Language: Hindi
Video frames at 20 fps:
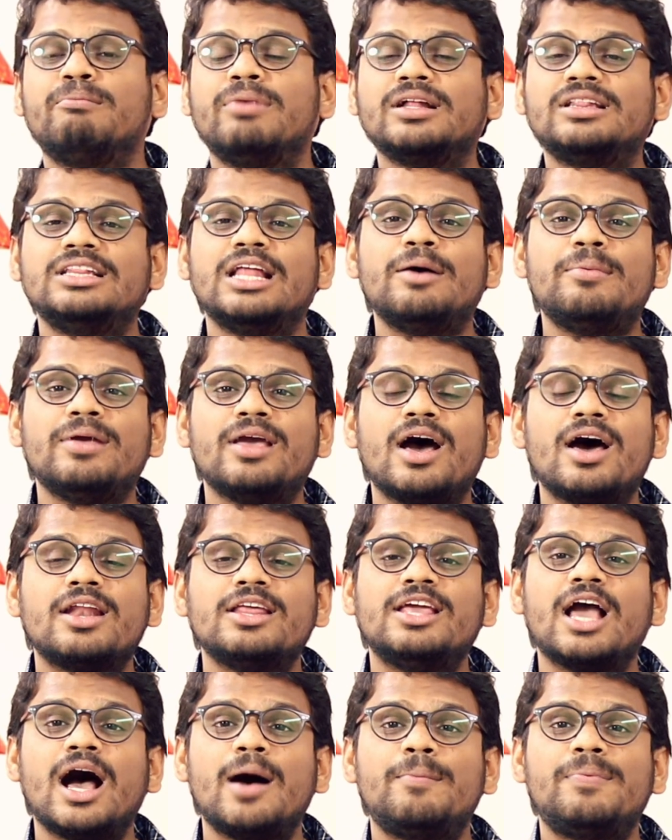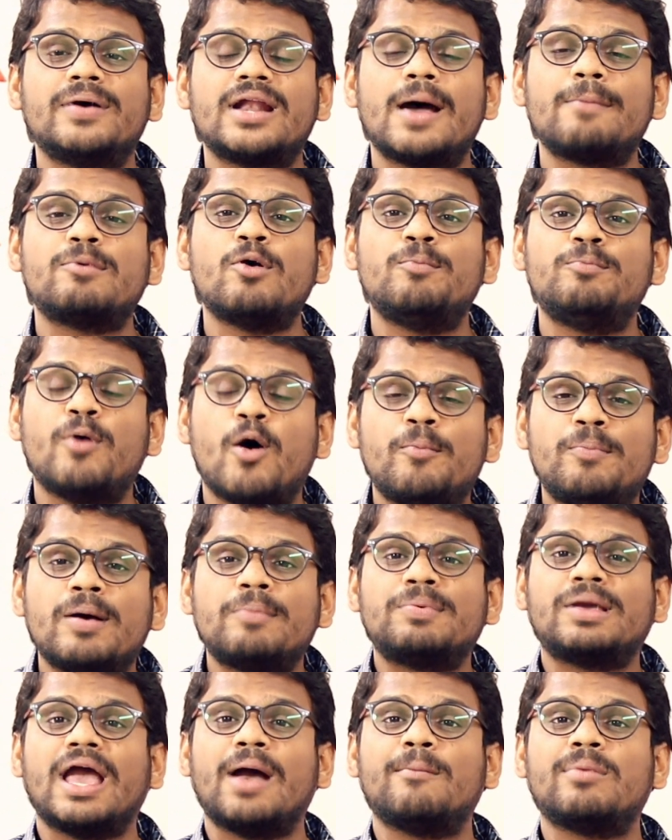मतलब यार यहां पर आपको
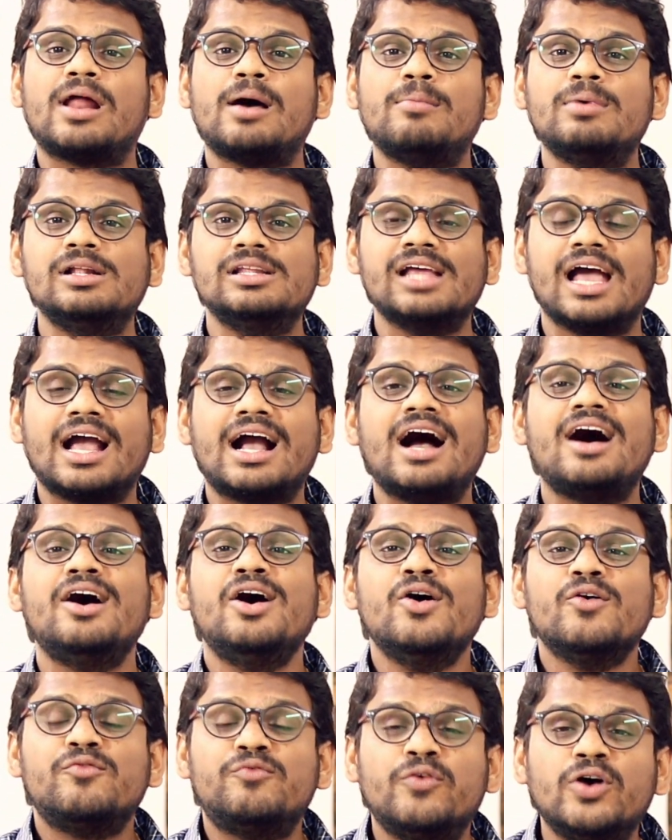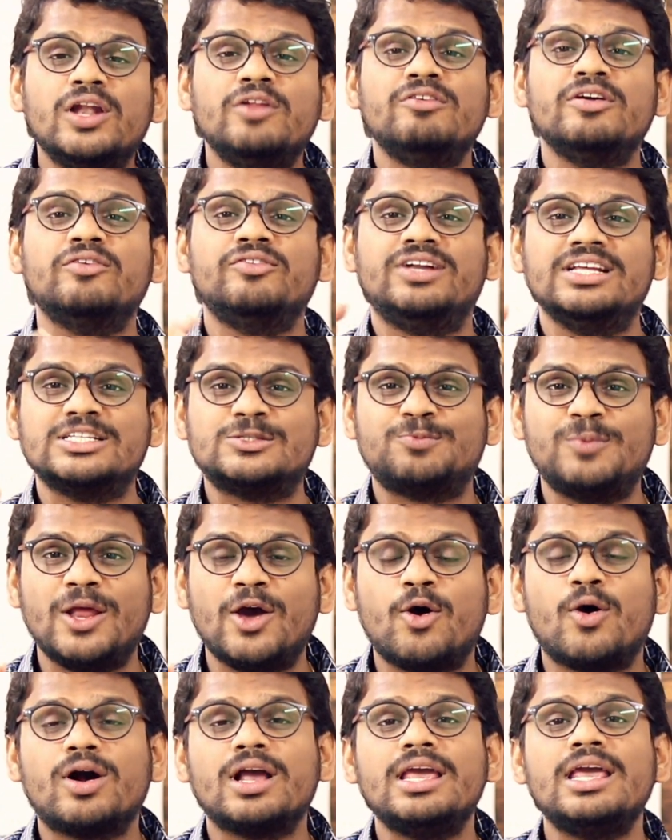पॉपअप कैमरा मिल जाएगा फुल व्यू
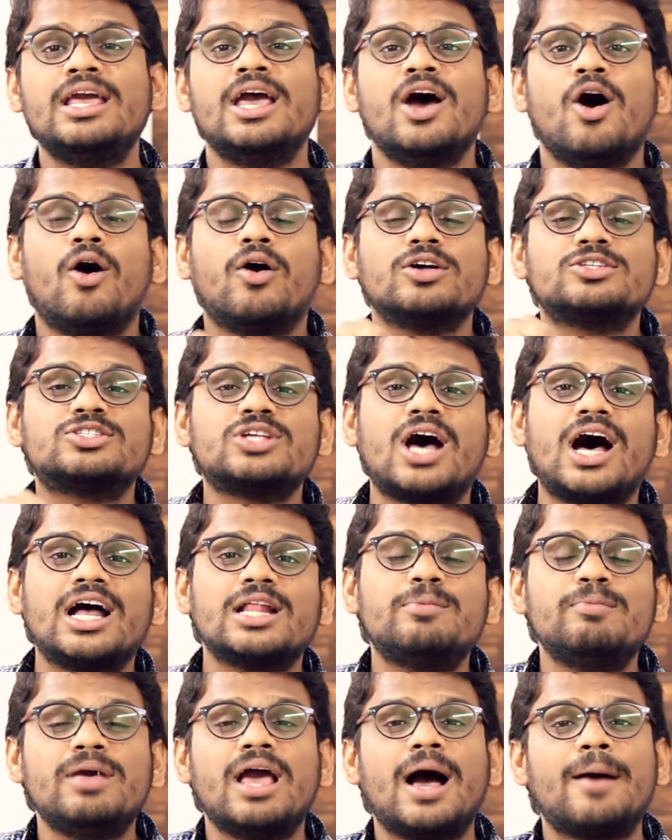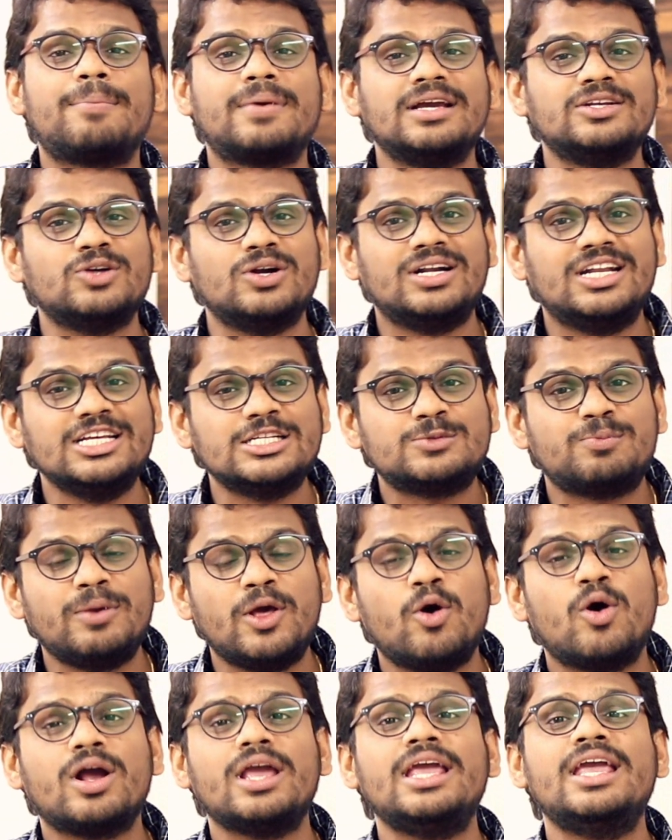डिस्प्ले होगी और साथ में आपकी जो
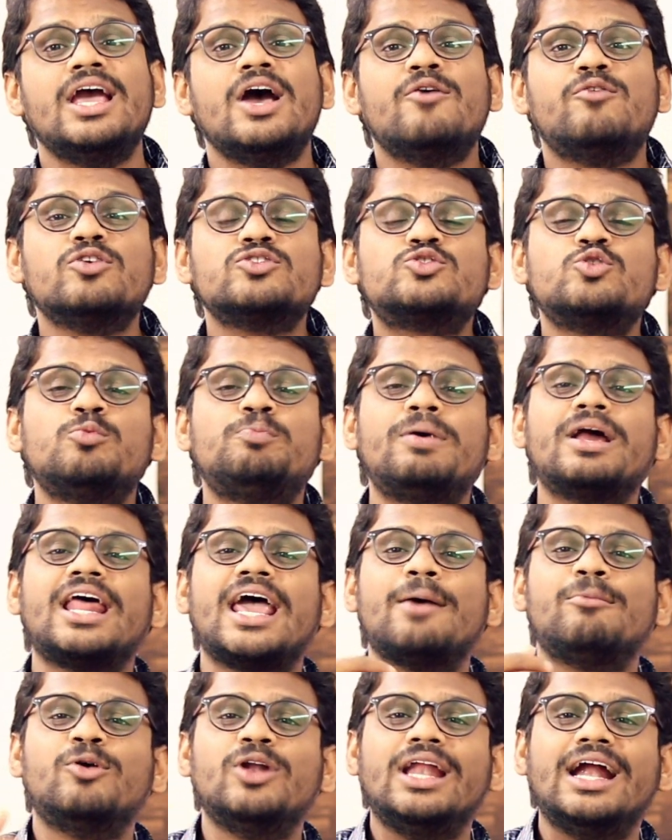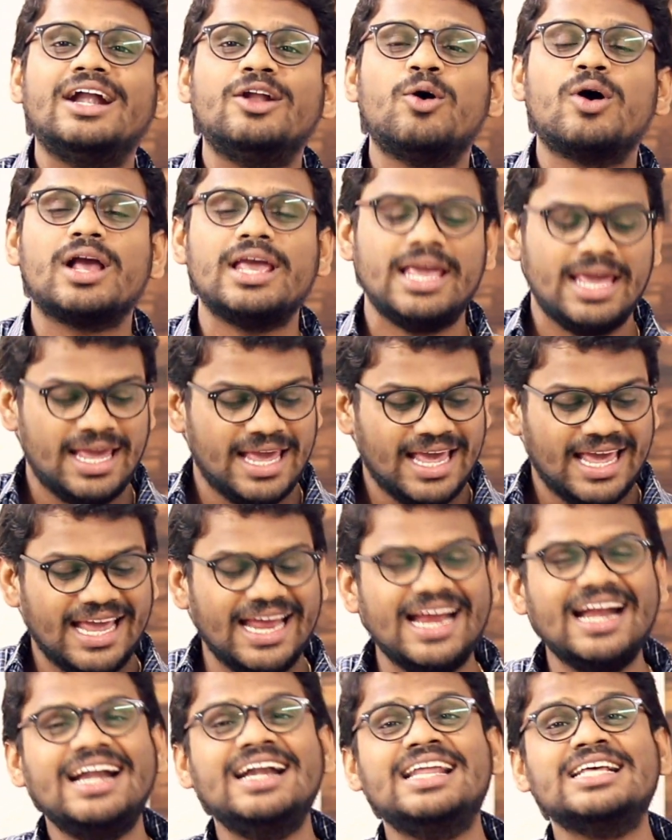डिस्प्ले होगी वो सुपर एमुलेट होगी
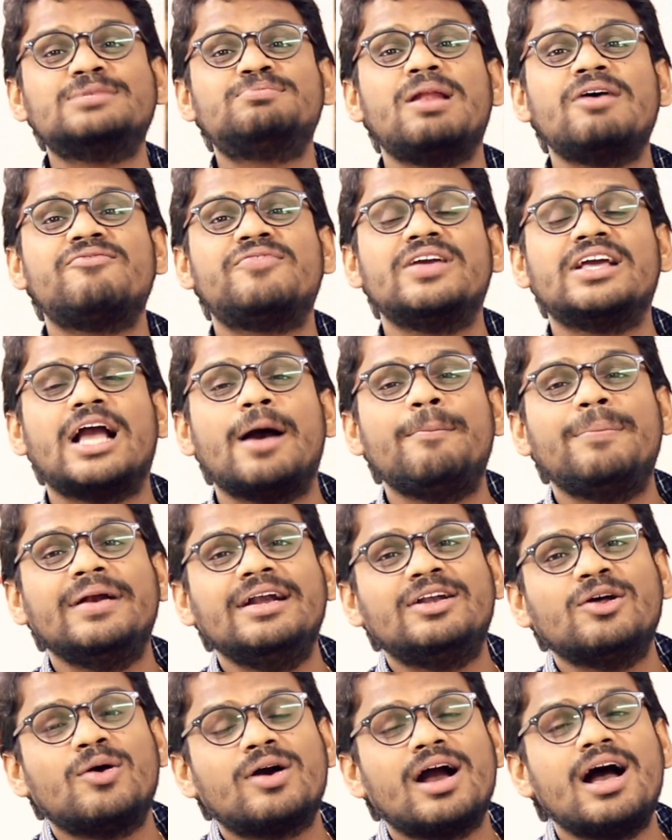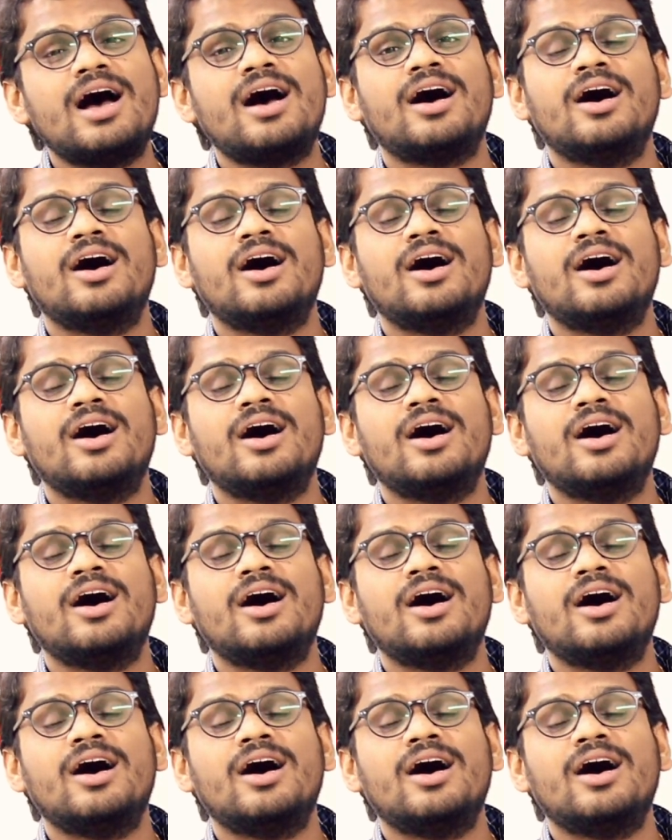इन डिस्प्ले फिंगरप्रिंट होगा